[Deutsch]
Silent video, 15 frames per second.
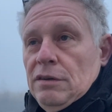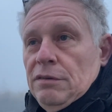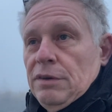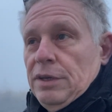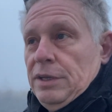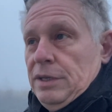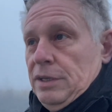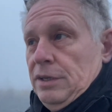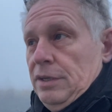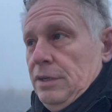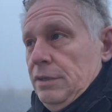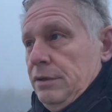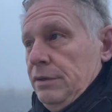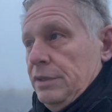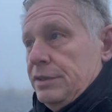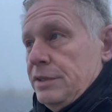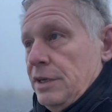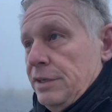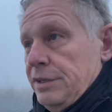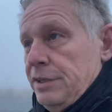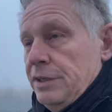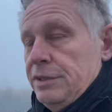Weil jetzt
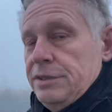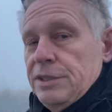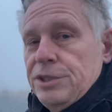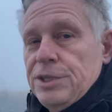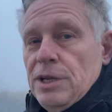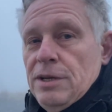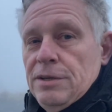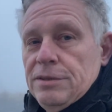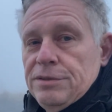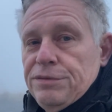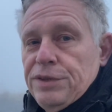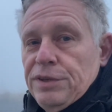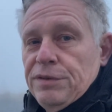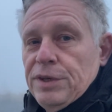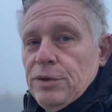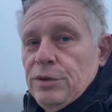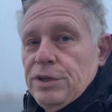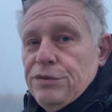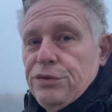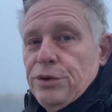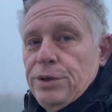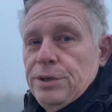gerade hier an dieser Stelle, also Finkenwerder
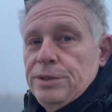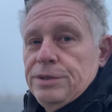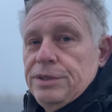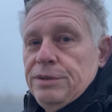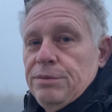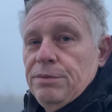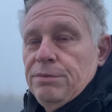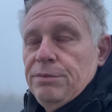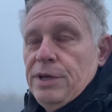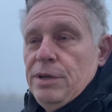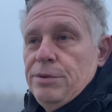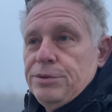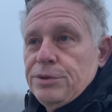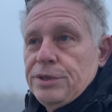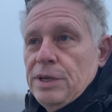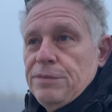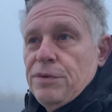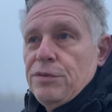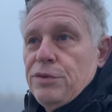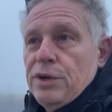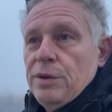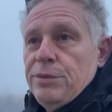Unterfeuer, ist die Elbe so knapp
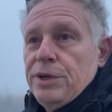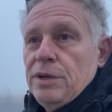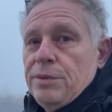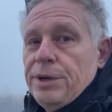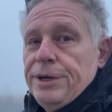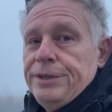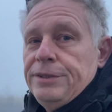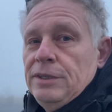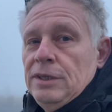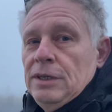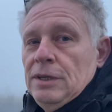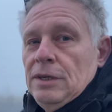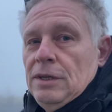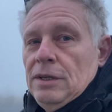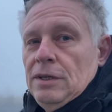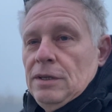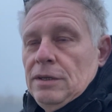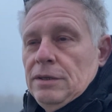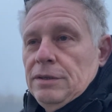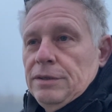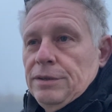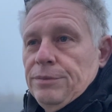500 Meter breit.
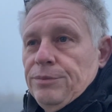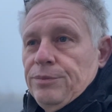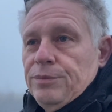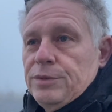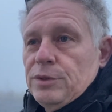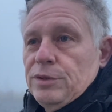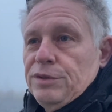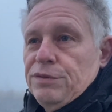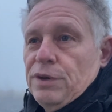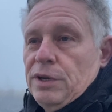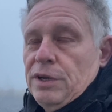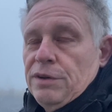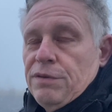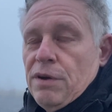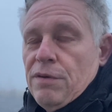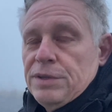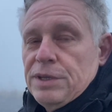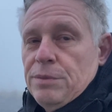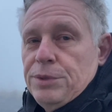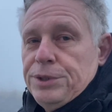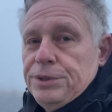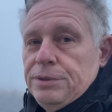Ähm, so, die fahren in der
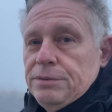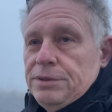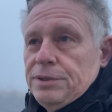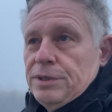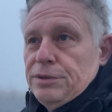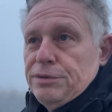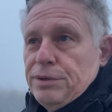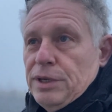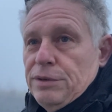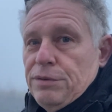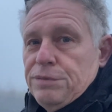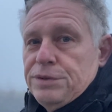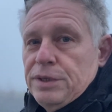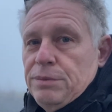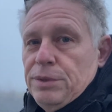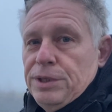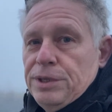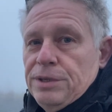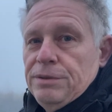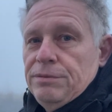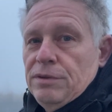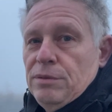Fahrwassermitte, sind noch 250
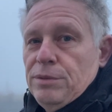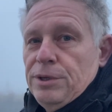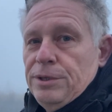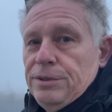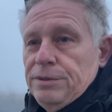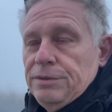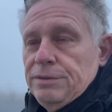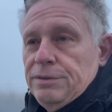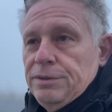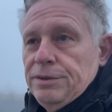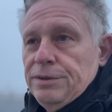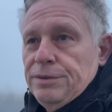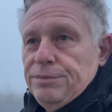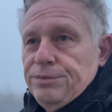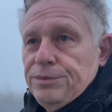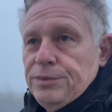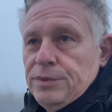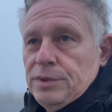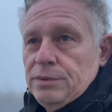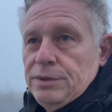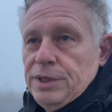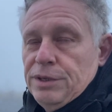Meter nochmal ähm,
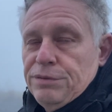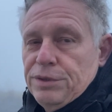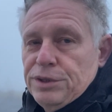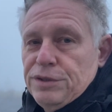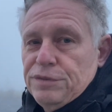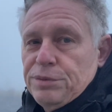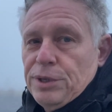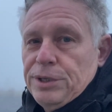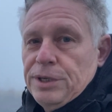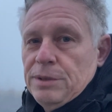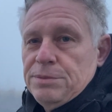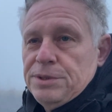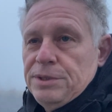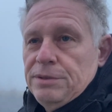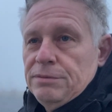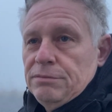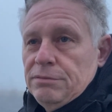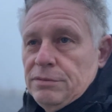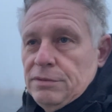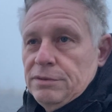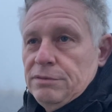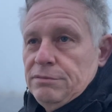die Hälfte der Schiffsbreite abziehen.
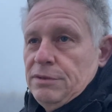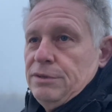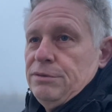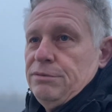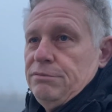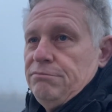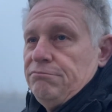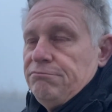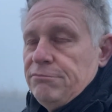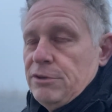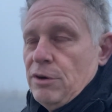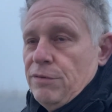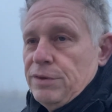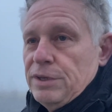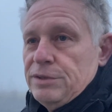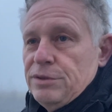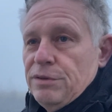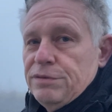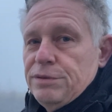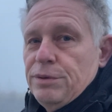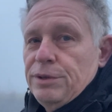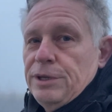Also kommen wir dann so
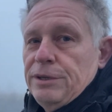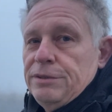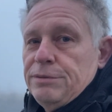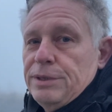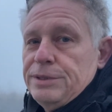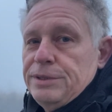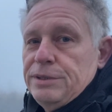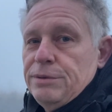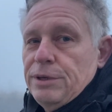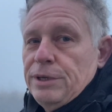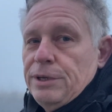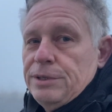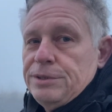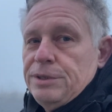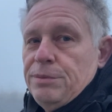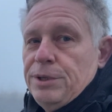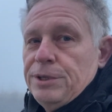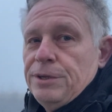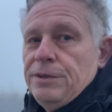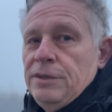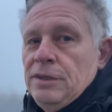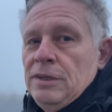auf 220, 230
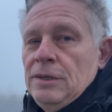Meter.